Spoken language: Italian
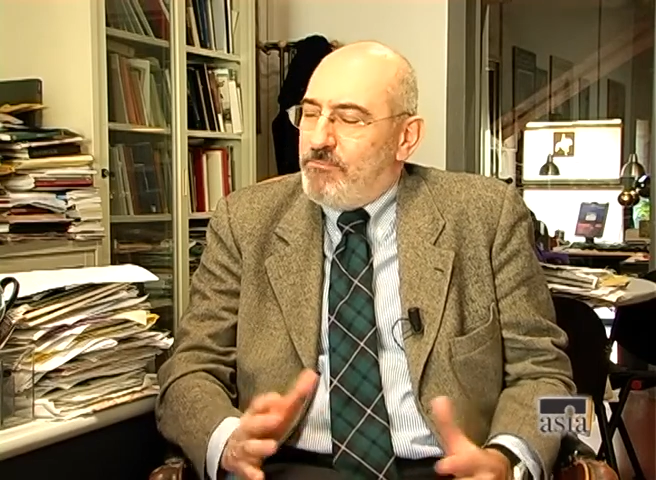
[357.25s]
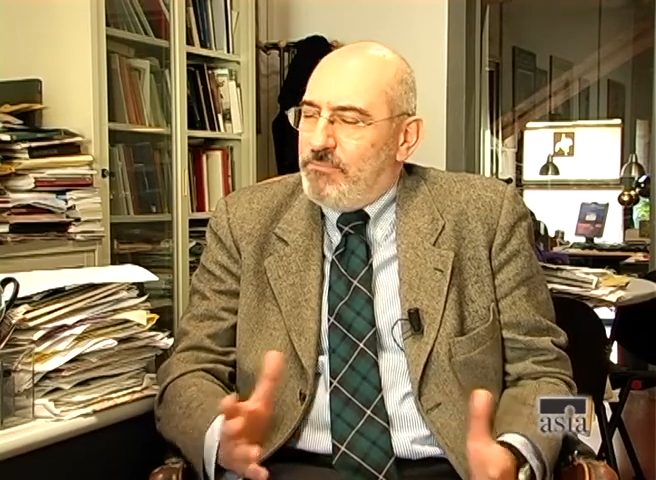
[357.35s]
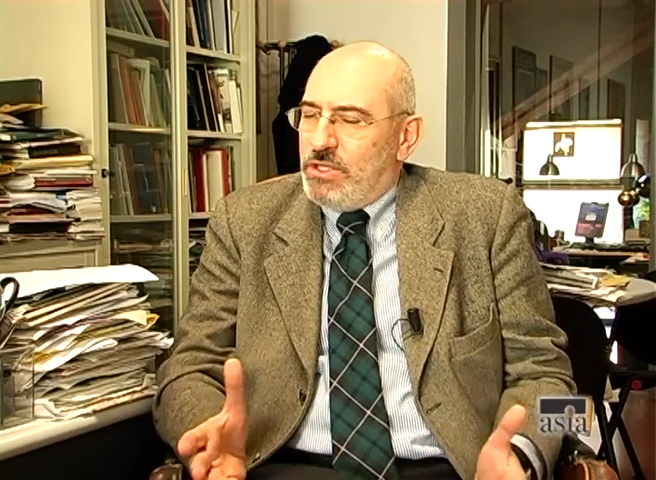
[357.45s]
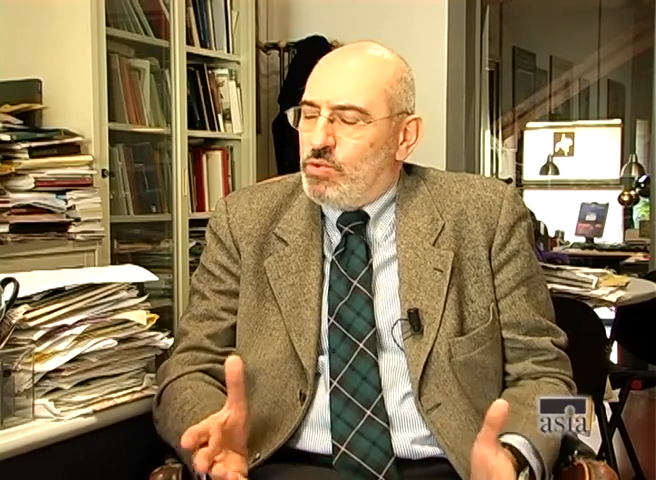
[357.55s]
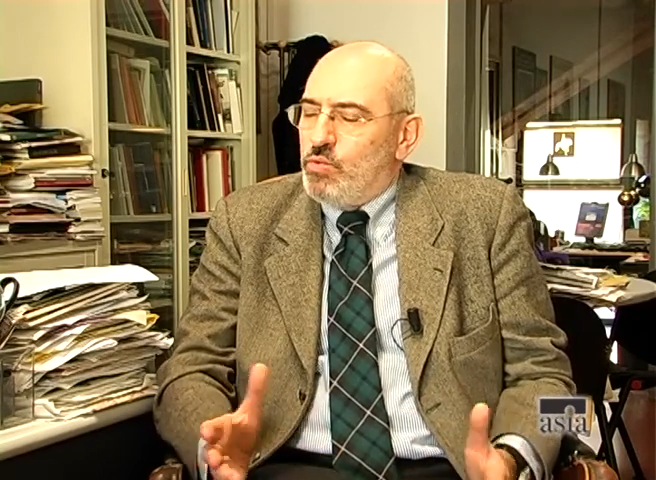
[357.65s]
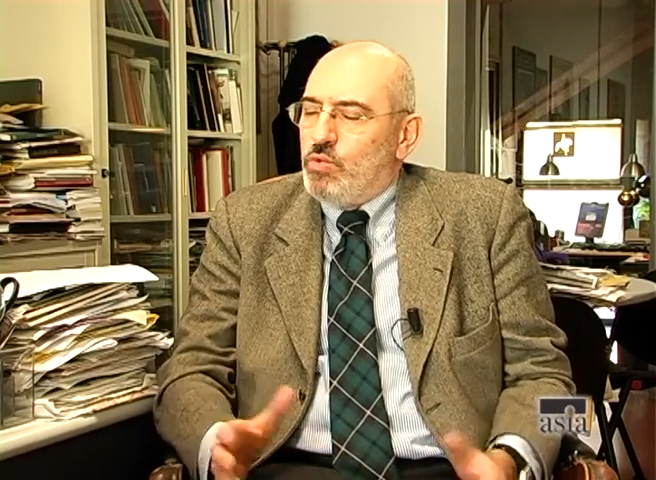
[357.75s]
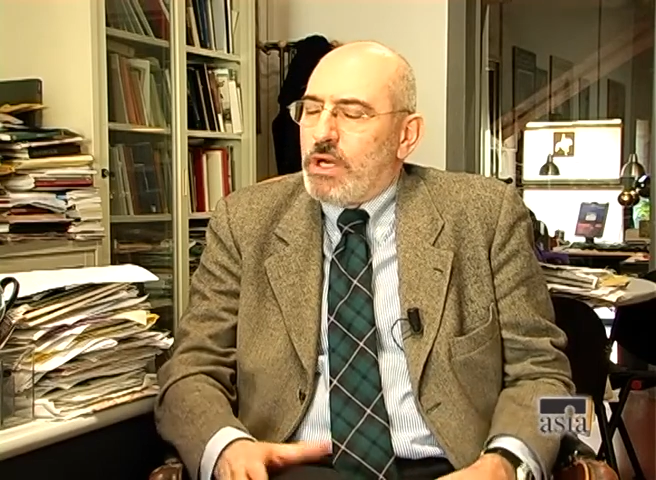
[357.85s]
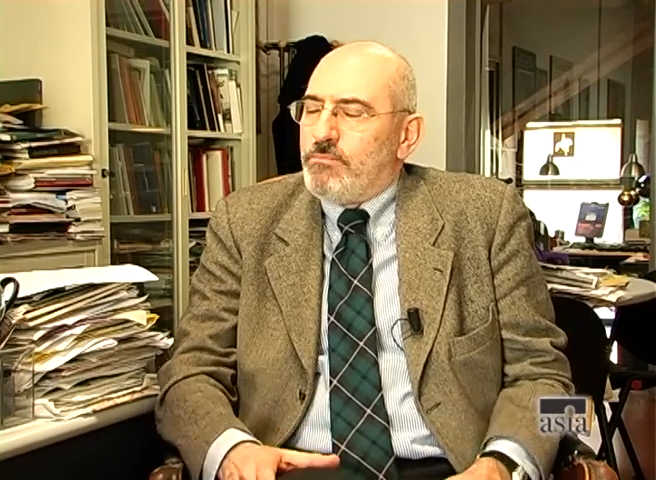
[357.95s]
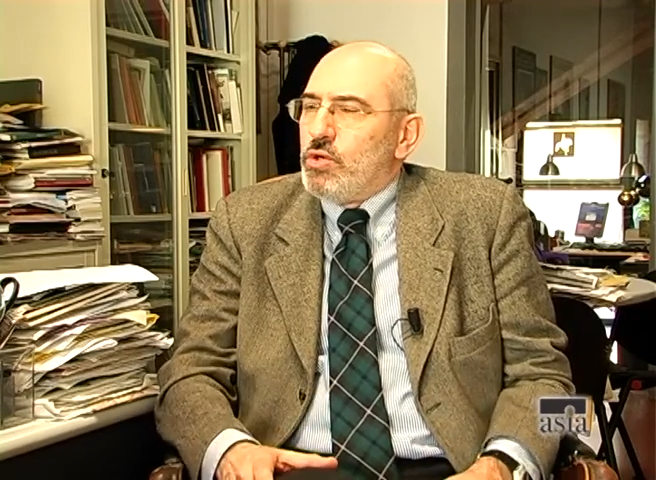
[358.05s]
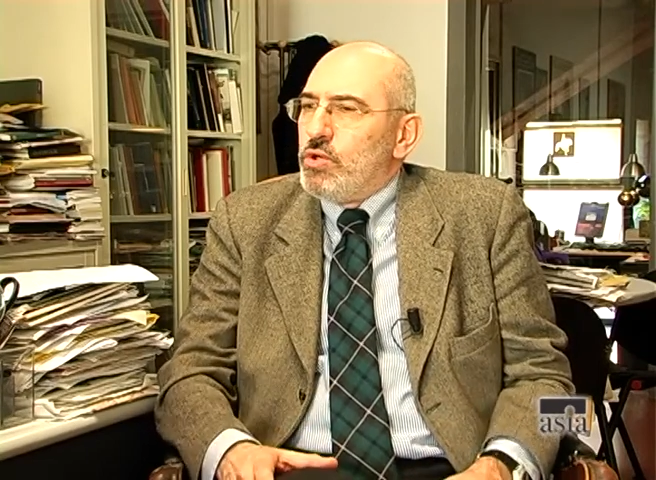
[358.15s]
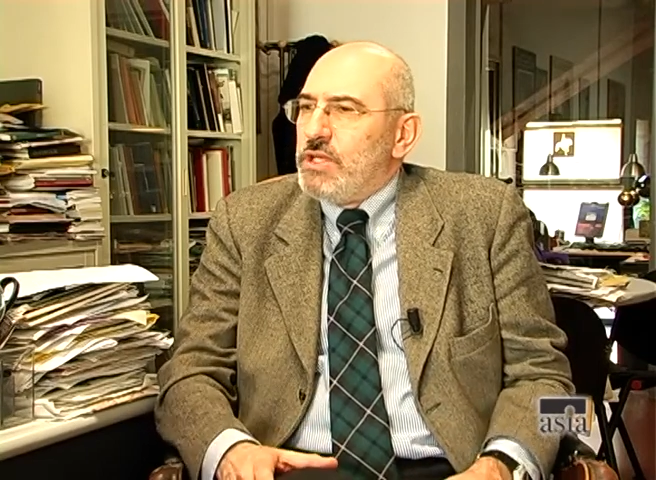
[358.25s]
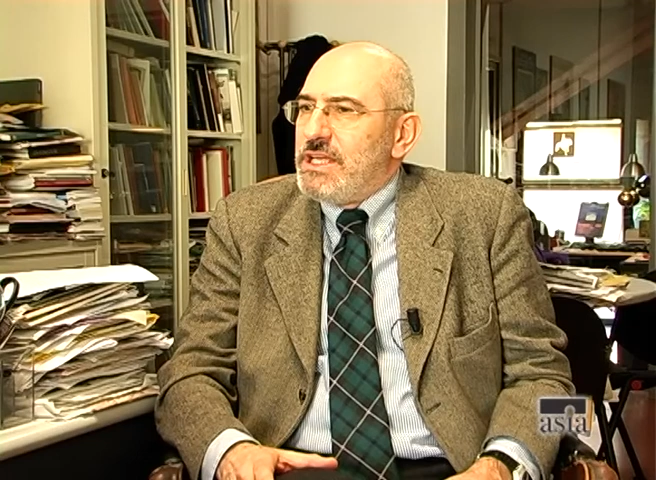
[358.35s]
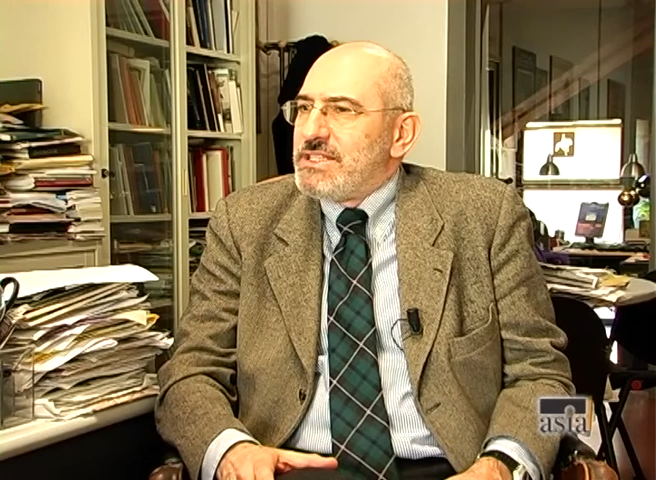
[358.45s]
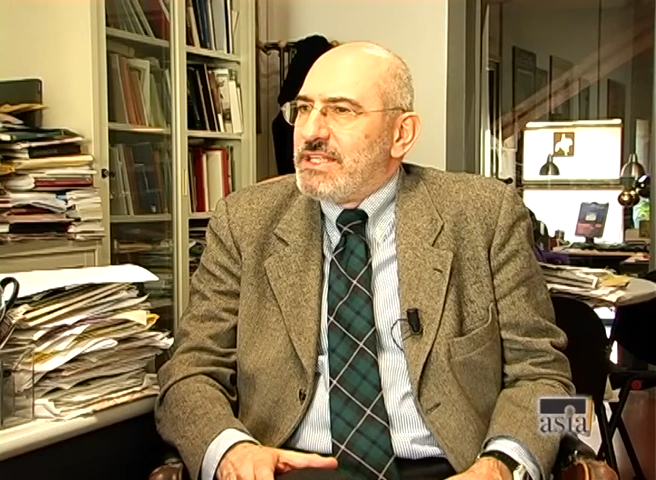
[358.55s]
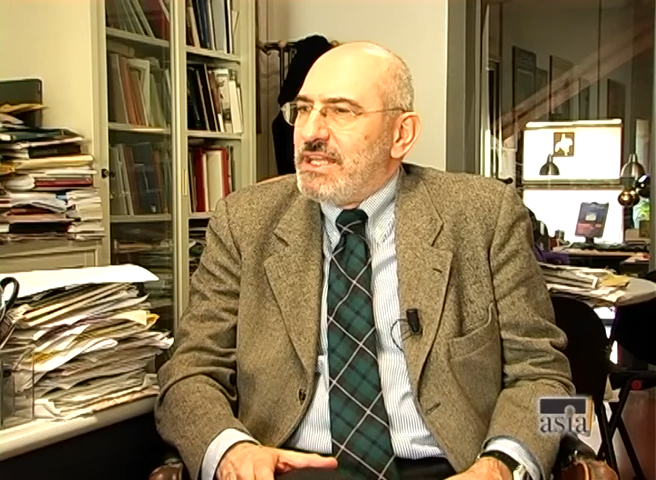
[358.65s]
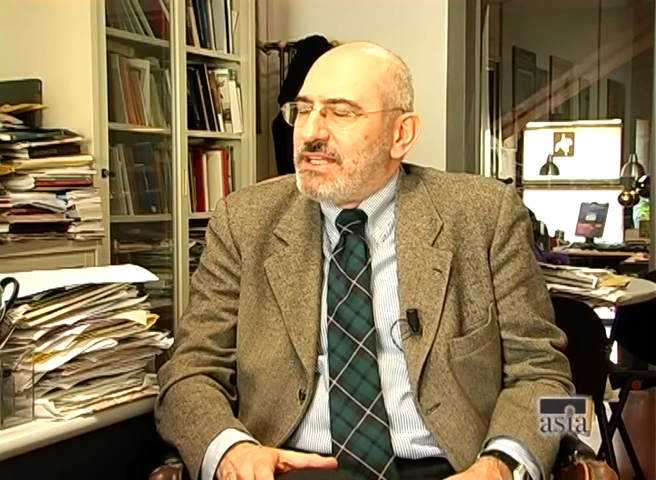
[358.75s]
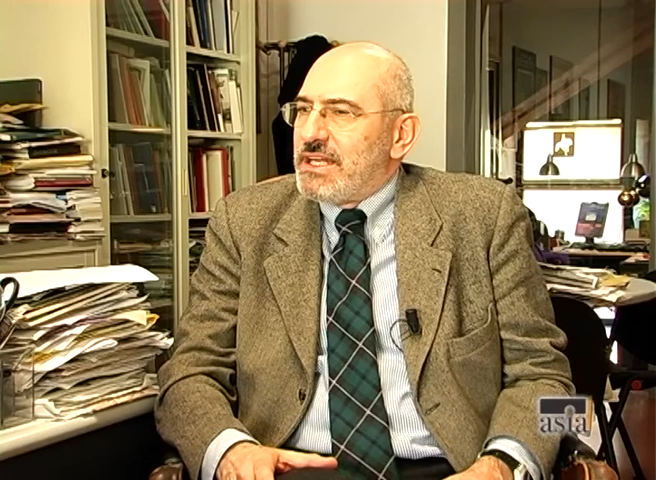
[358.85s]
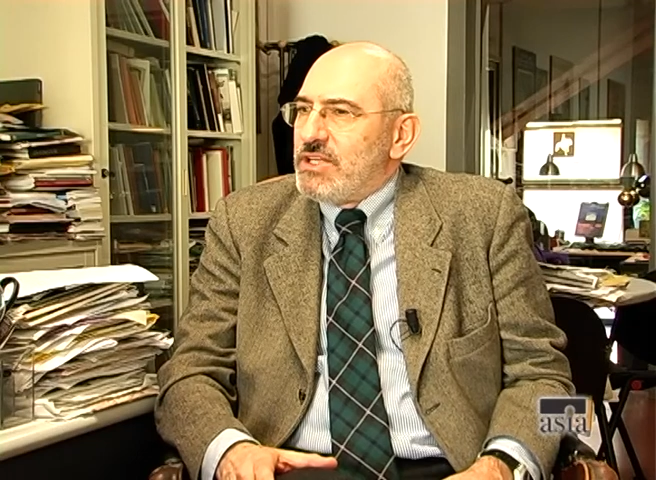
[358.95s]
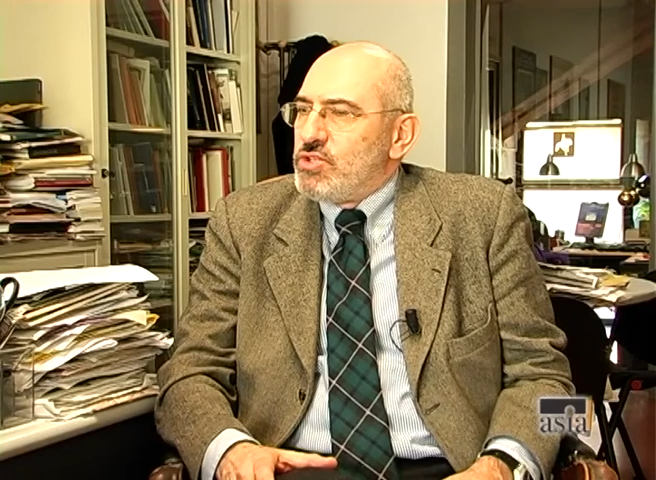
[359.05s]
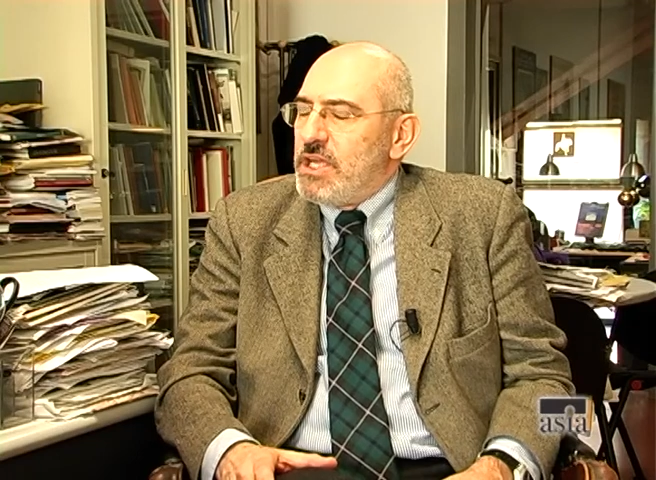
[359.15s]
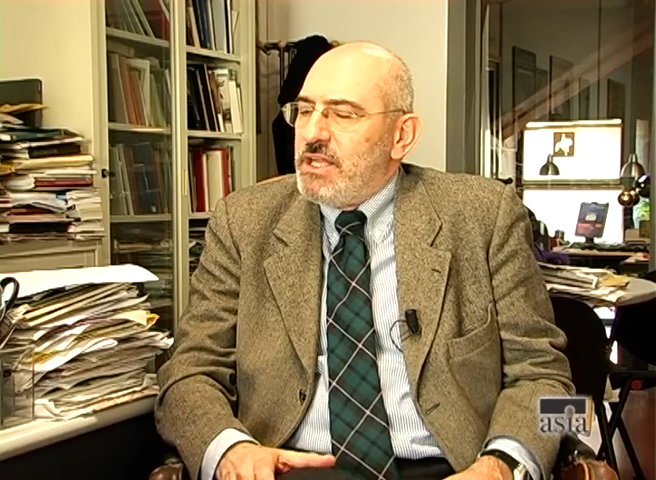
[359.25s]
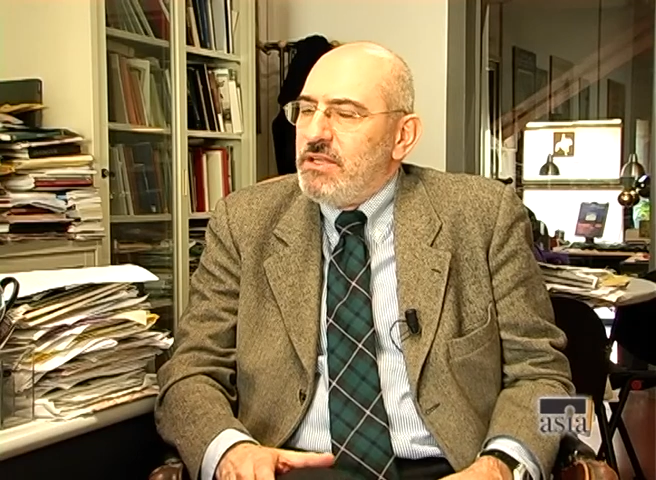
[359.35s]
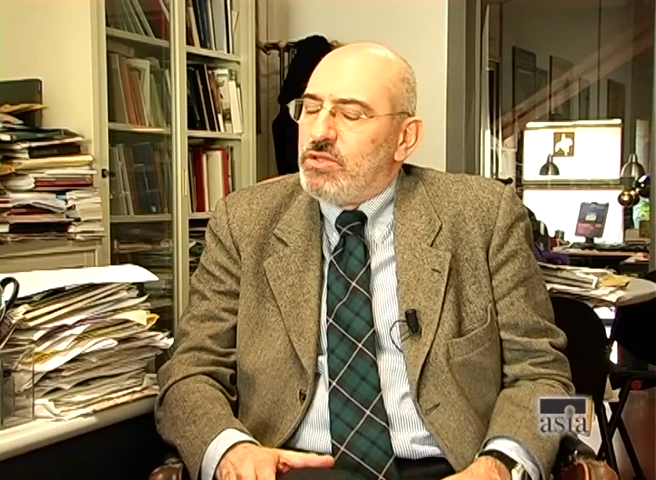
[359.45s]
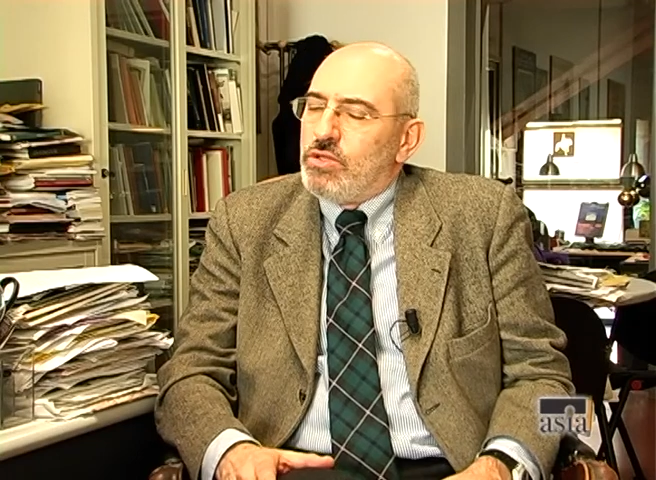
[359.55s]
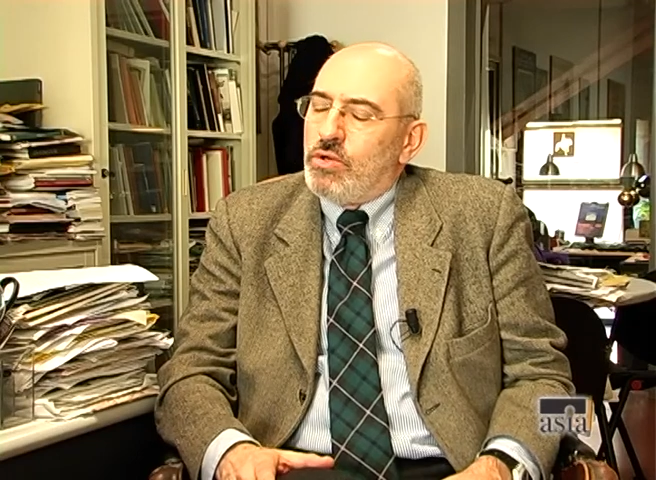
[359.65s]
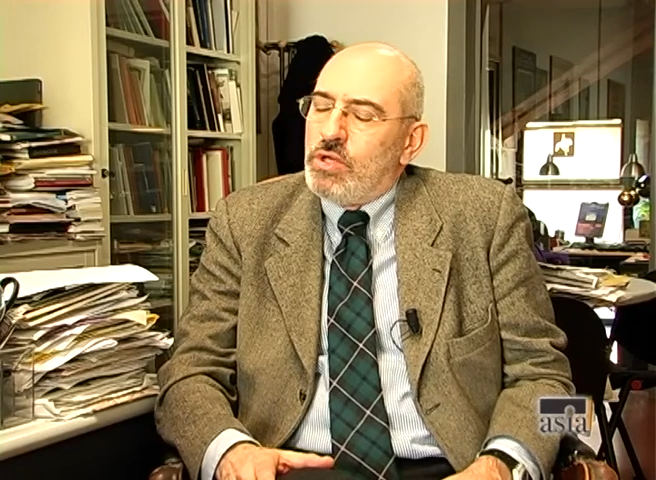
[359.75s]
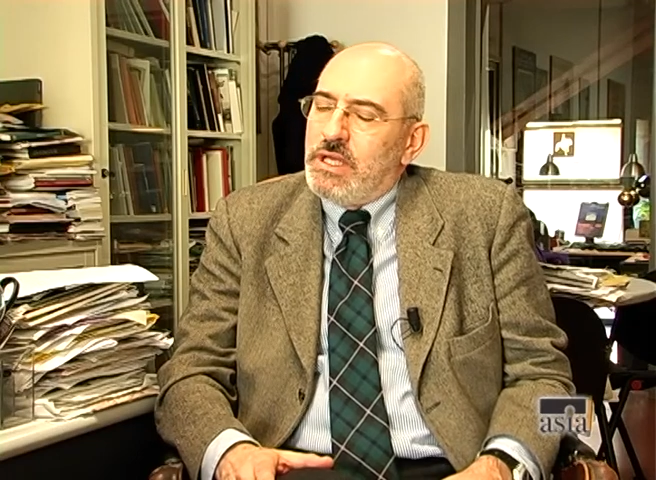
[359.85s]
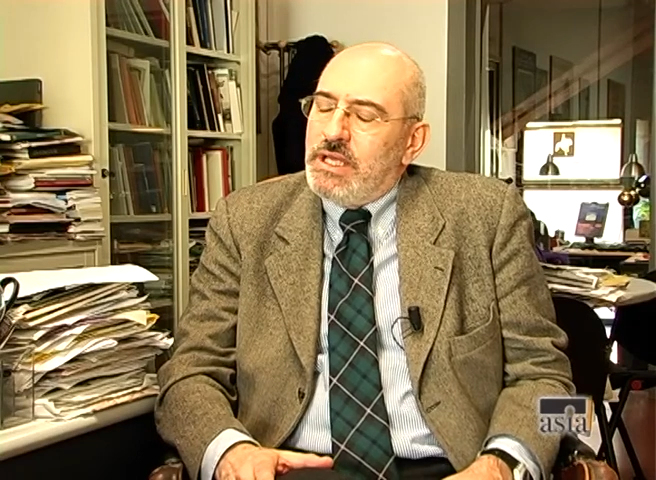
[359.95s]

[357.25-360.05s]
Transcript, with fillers: pittura bolognese del Trecento